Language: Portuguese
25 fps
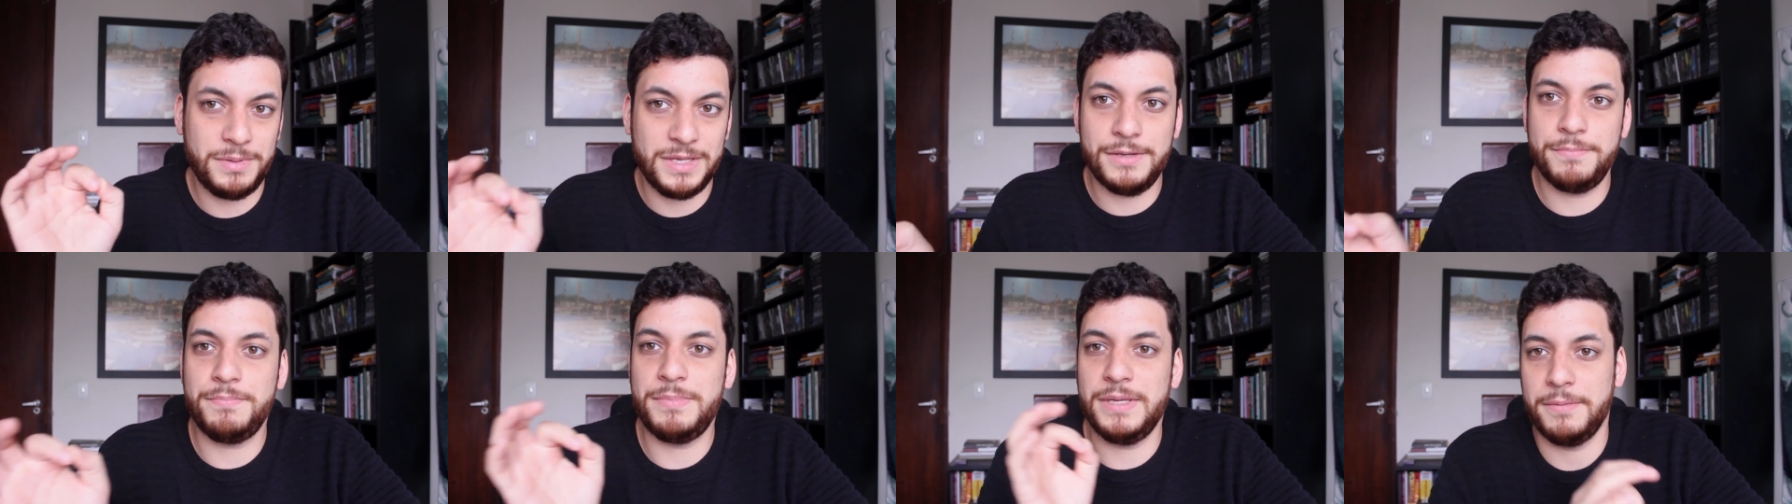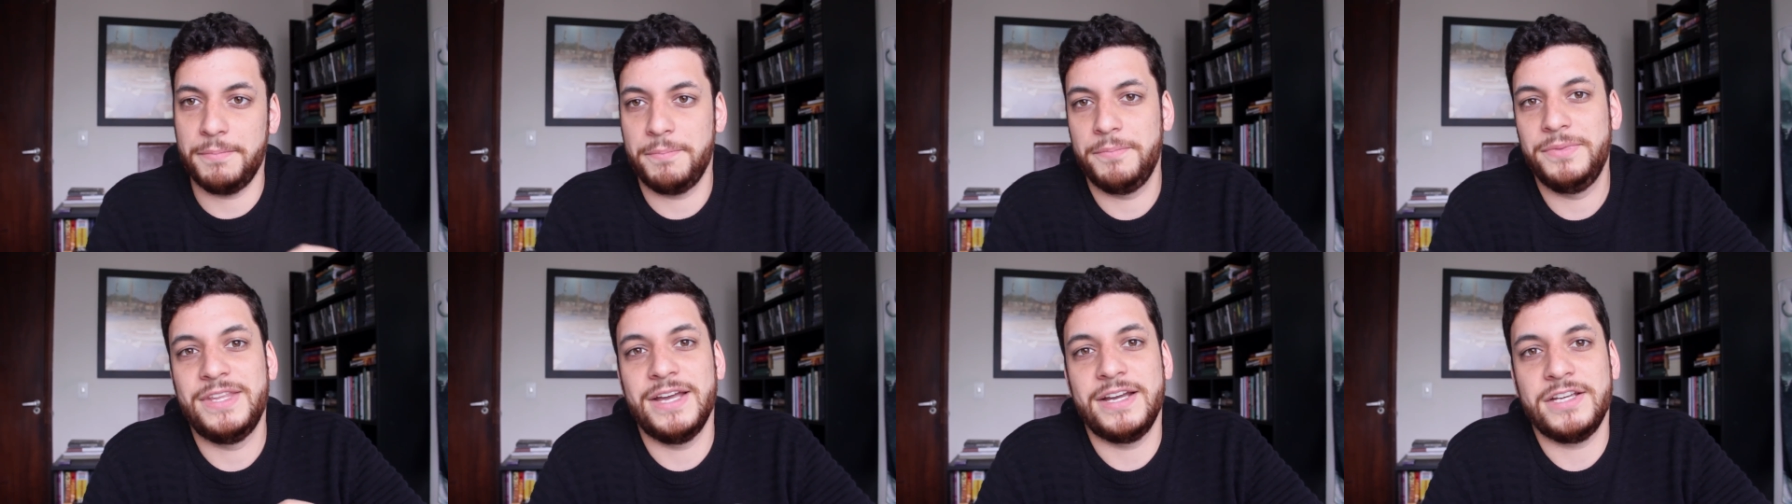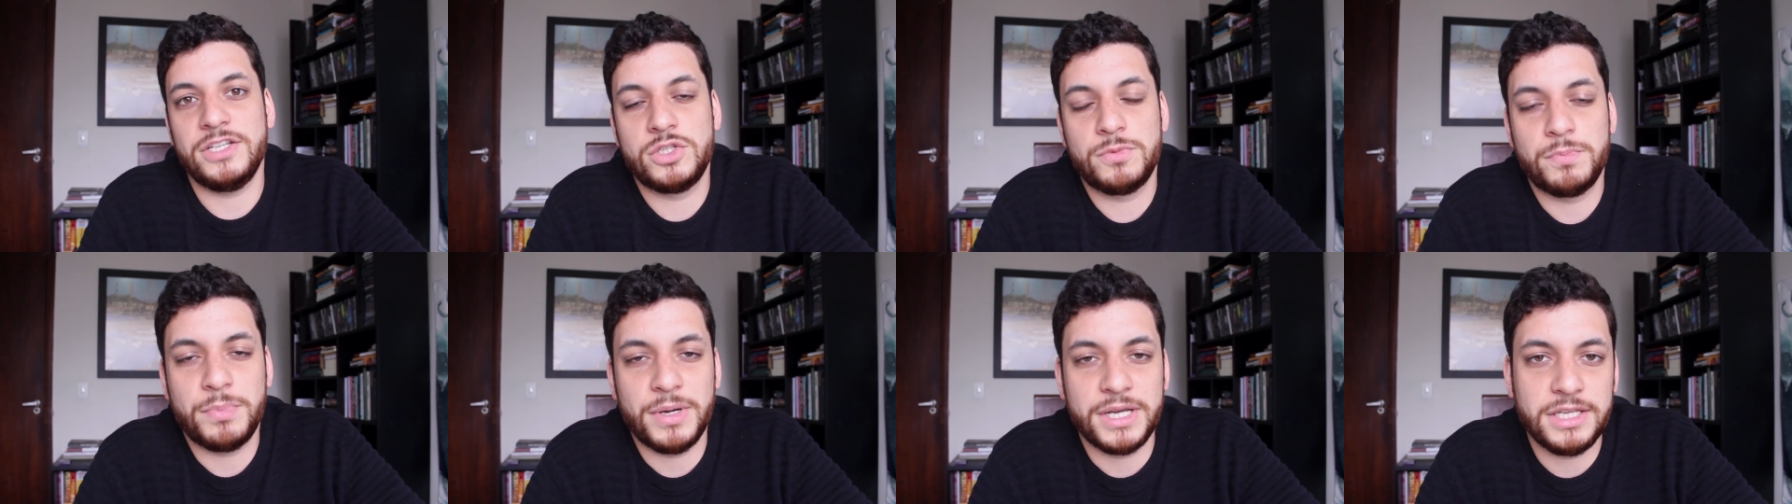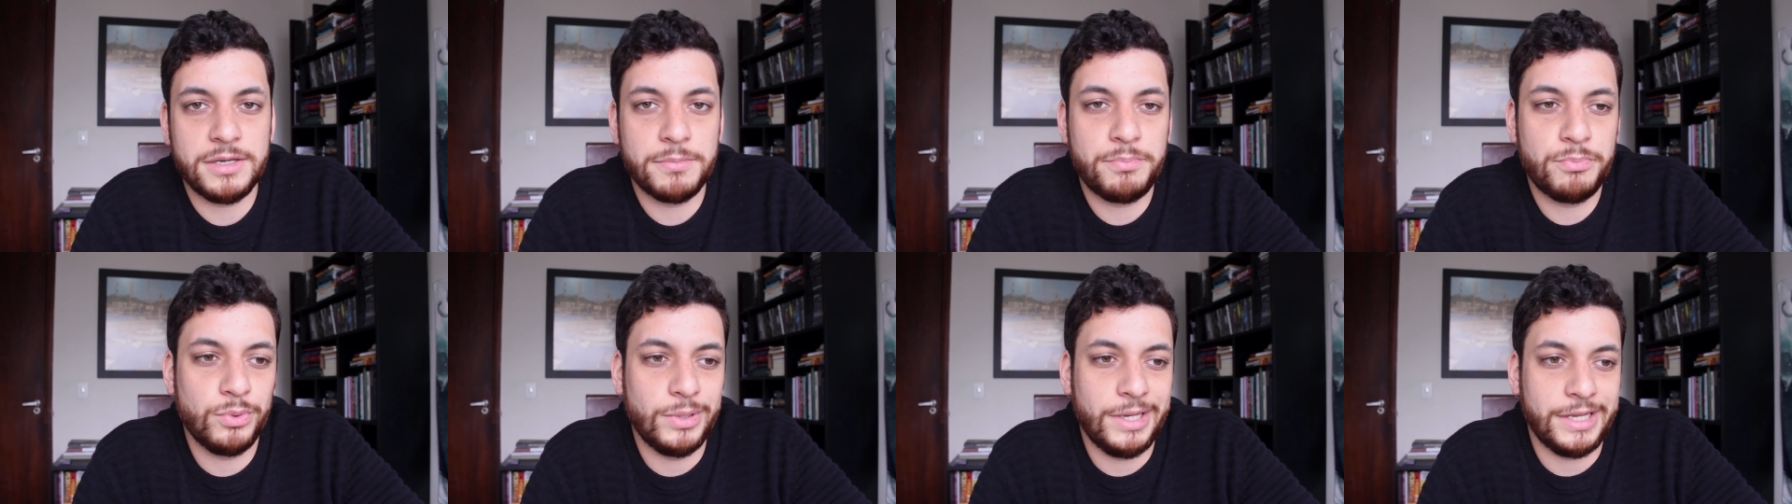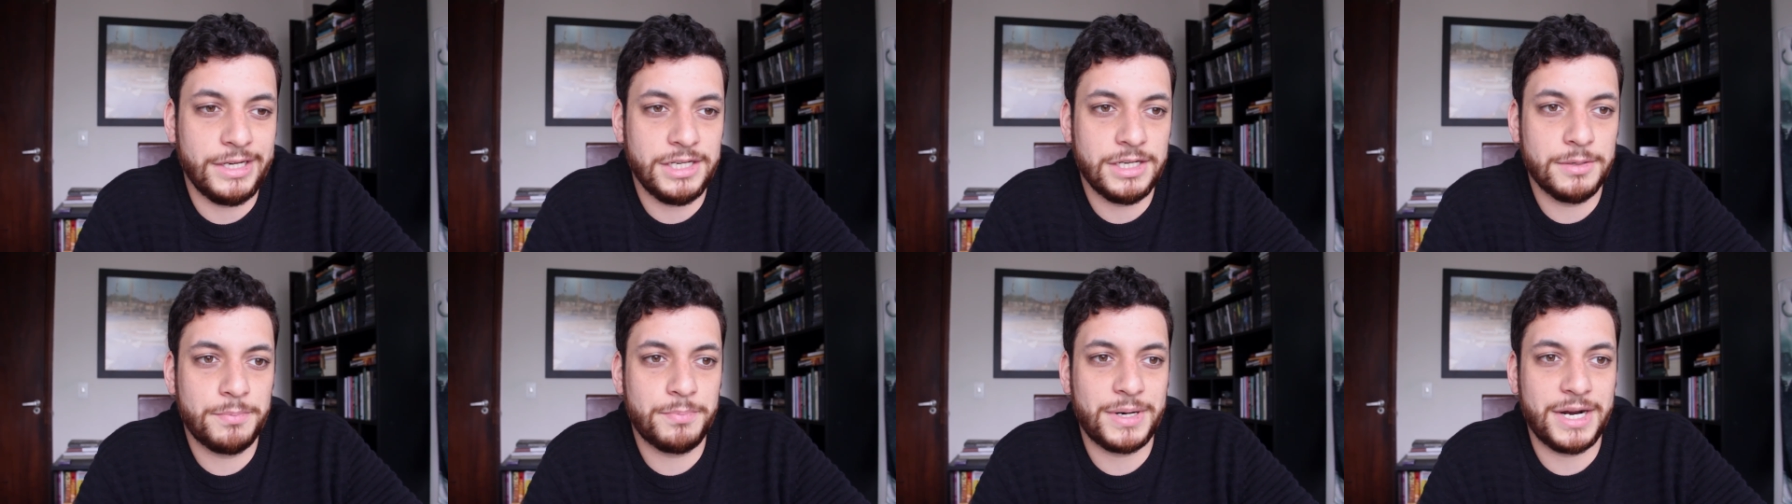PIB da Espanha
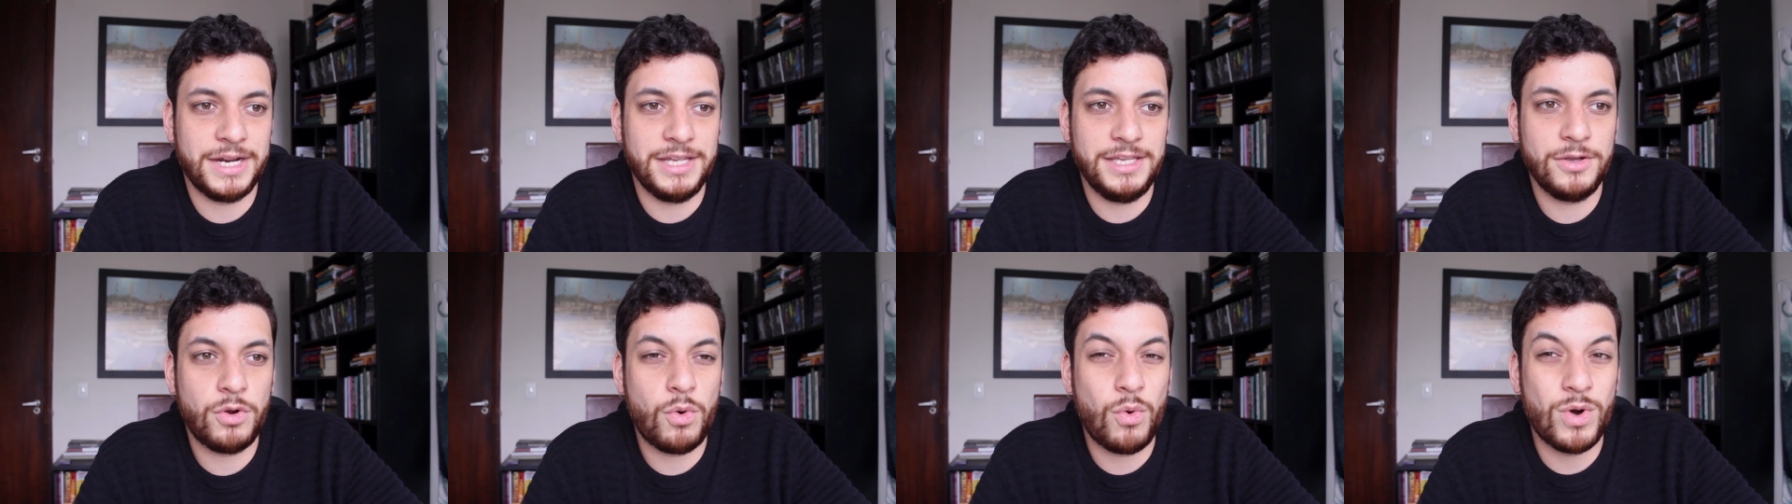pularia para aí